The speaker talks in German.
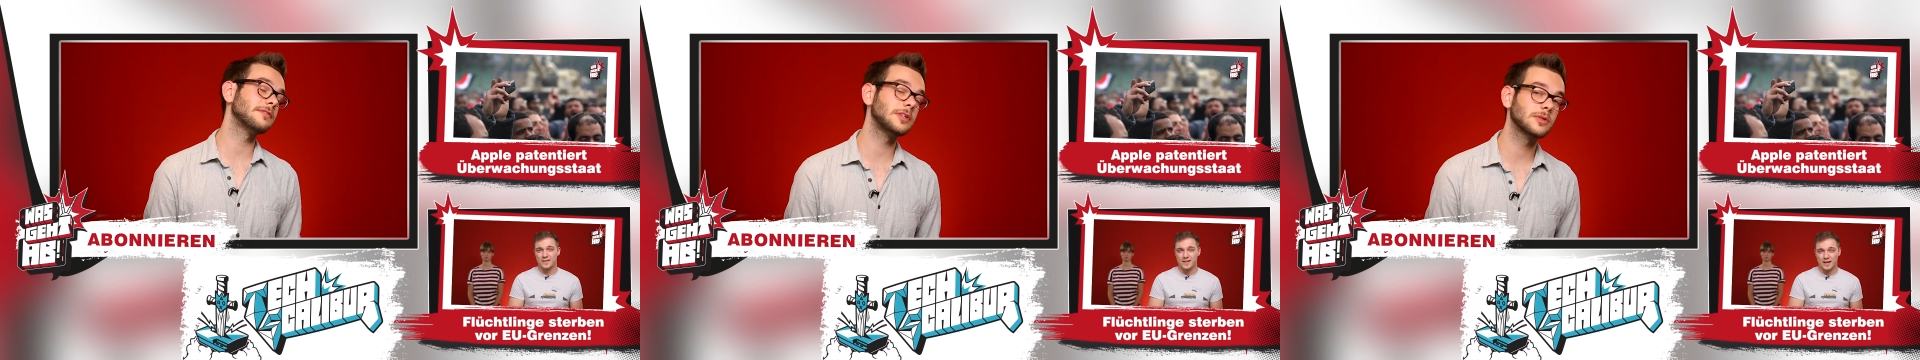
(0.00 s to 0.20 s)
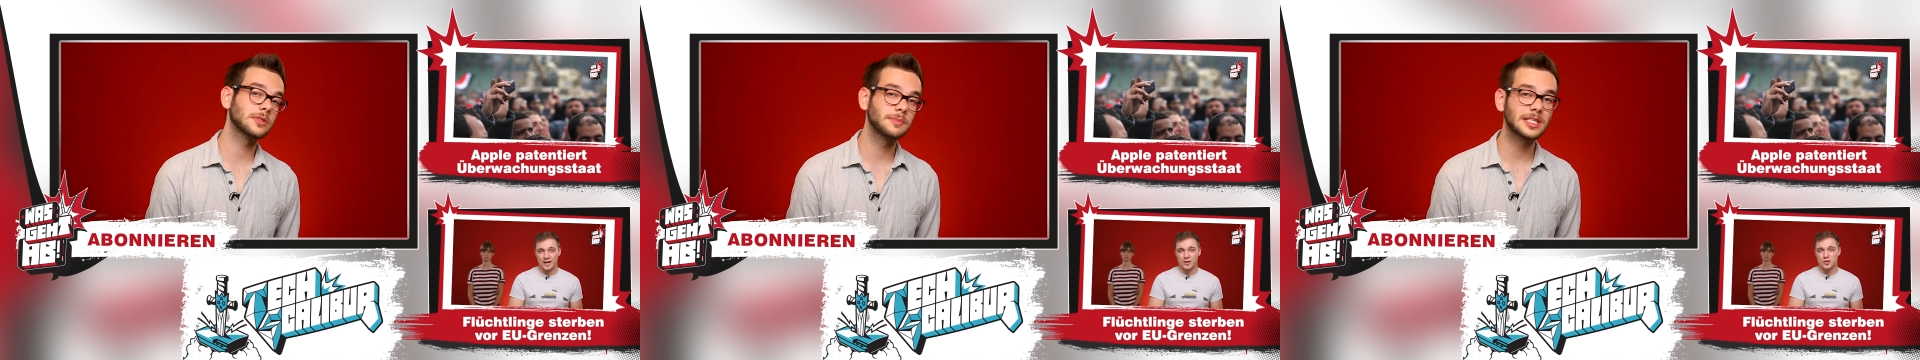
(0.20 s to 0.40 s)

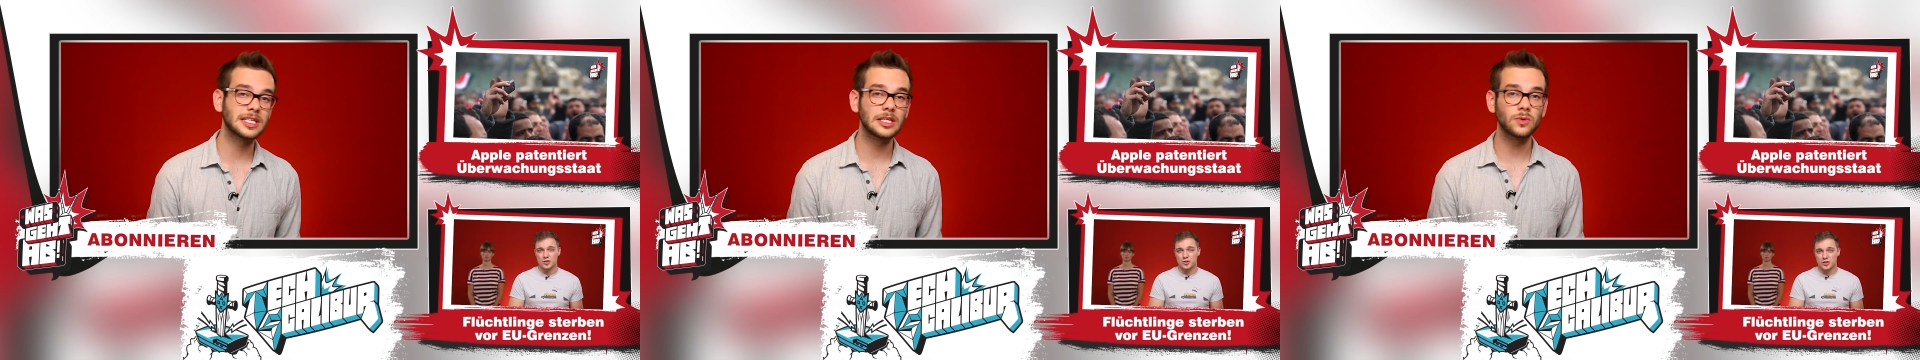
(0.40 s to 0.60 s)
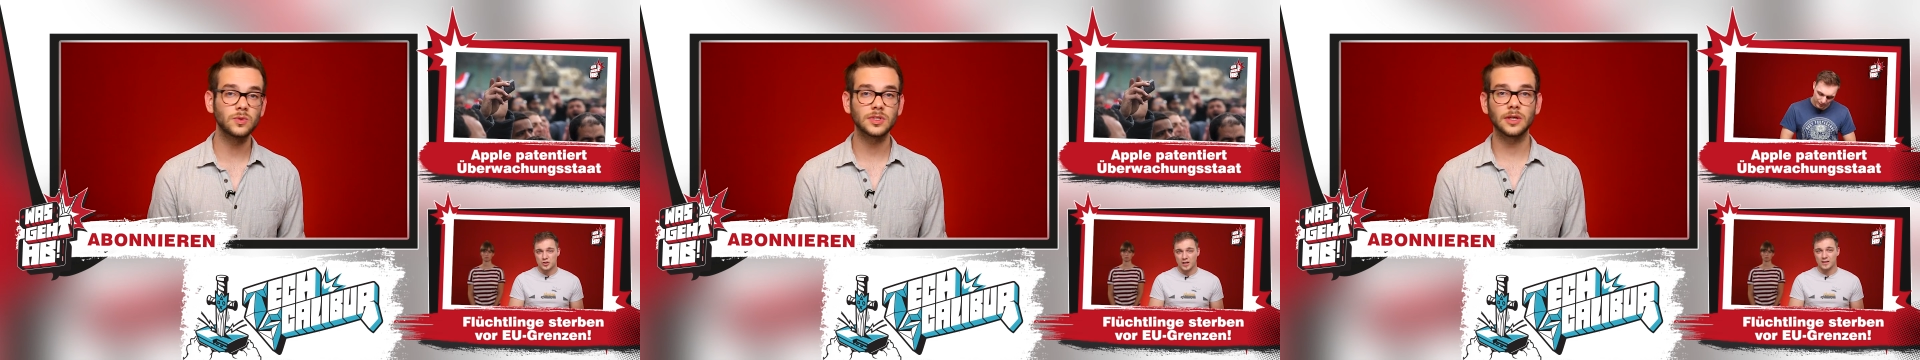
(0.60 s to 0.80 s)
Videos mit
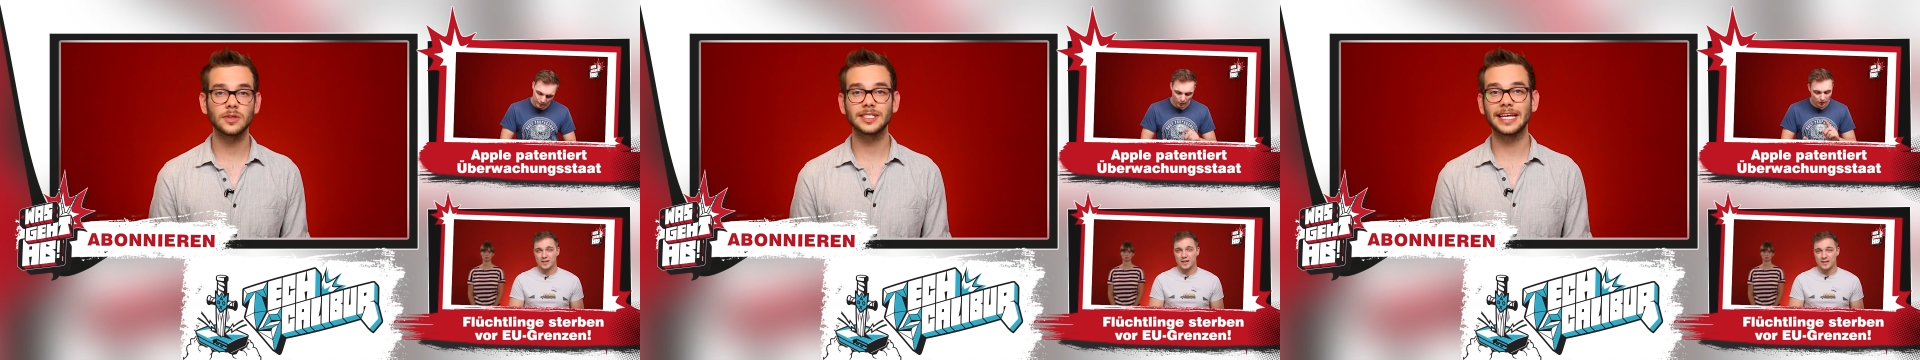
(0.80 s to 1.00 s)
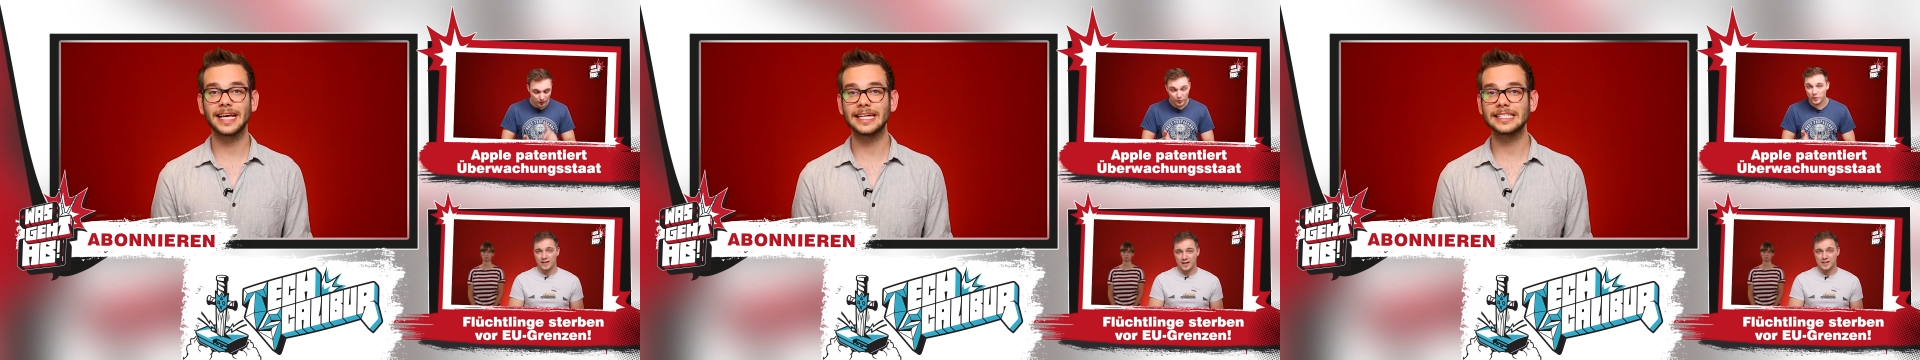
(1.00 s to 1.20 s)
News
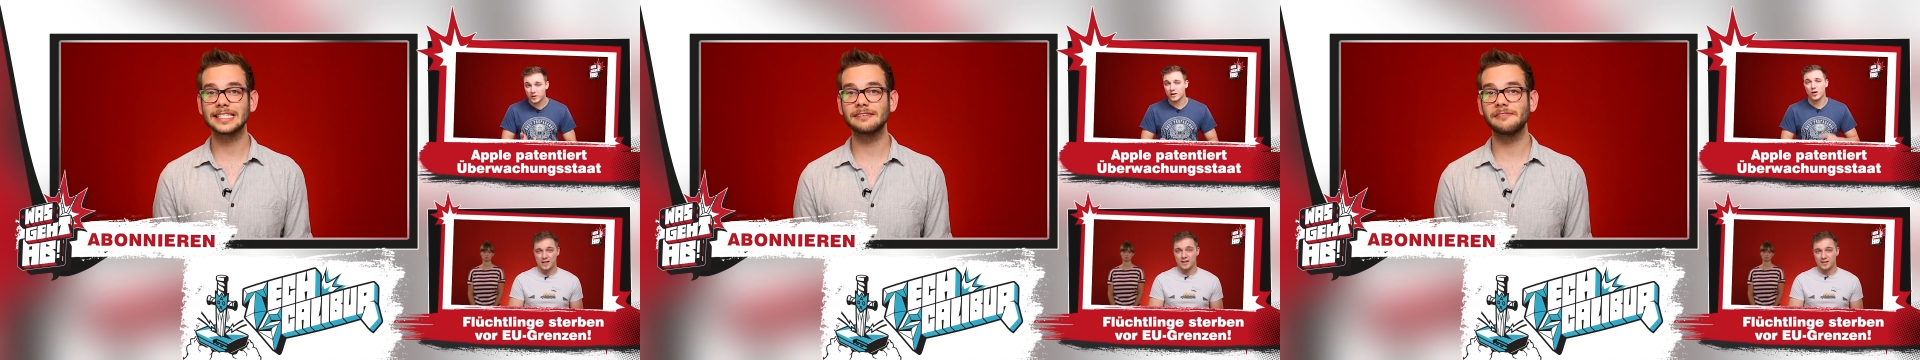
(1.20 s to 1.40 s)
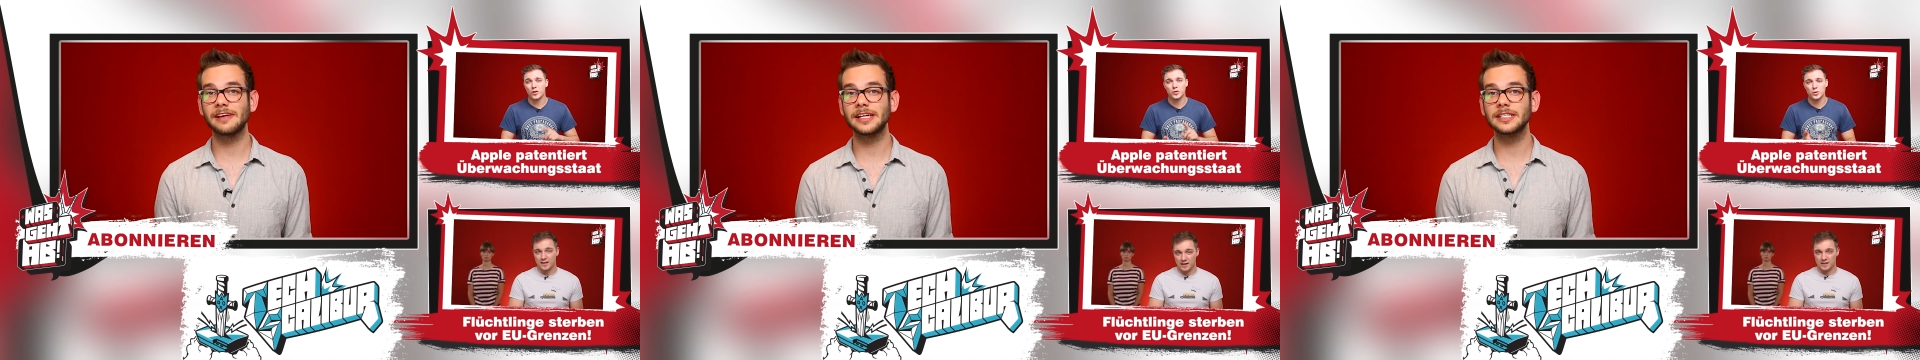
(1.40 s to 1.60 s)
aus der
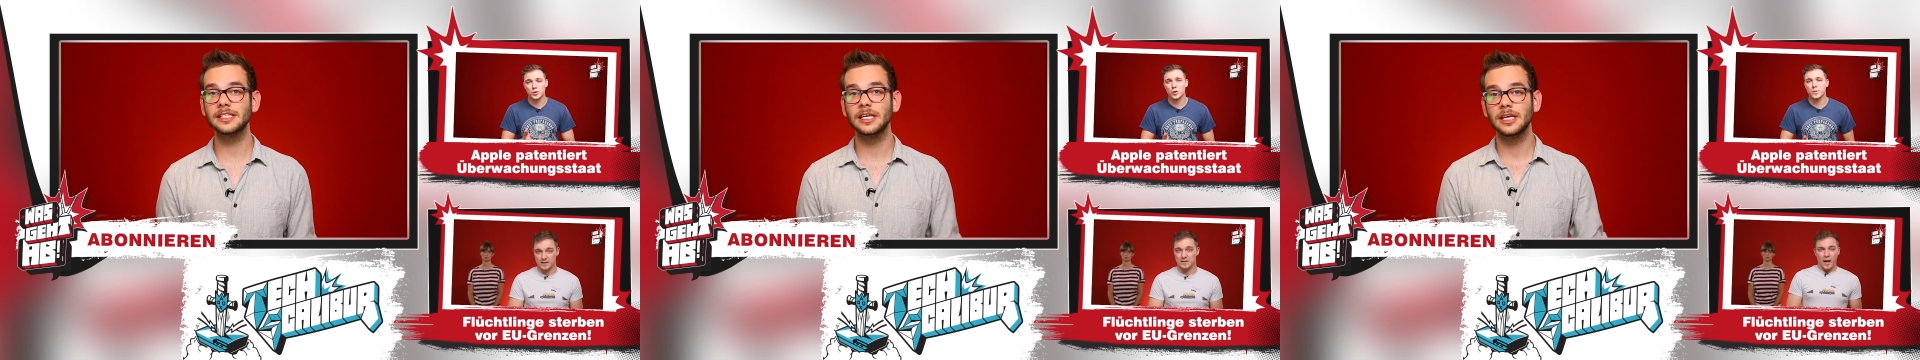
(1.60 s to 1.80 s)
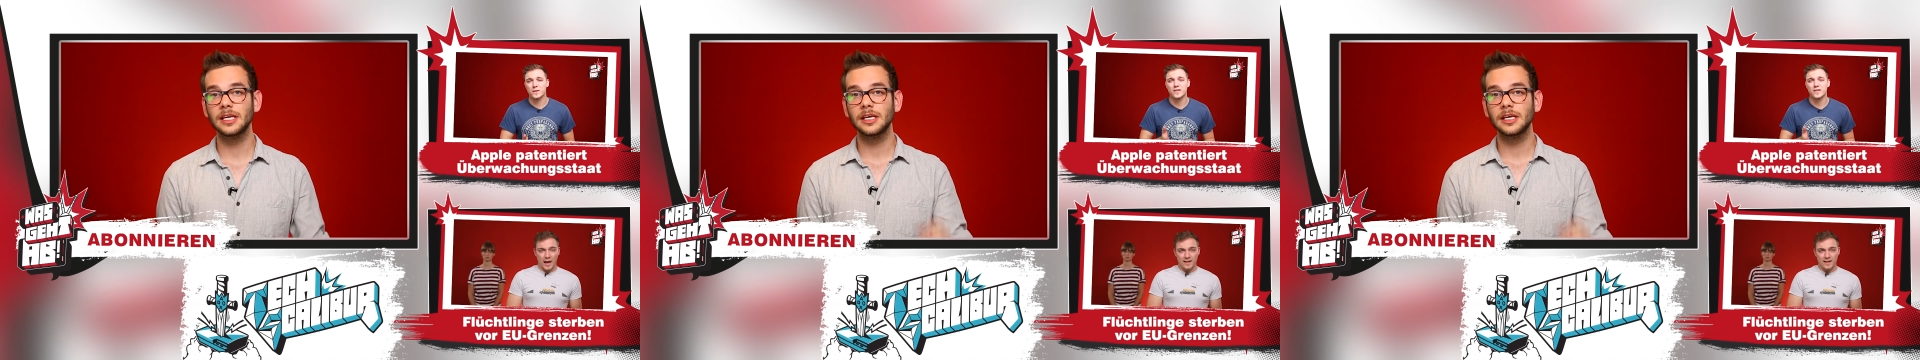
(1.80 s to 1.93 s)
ganzen Welt.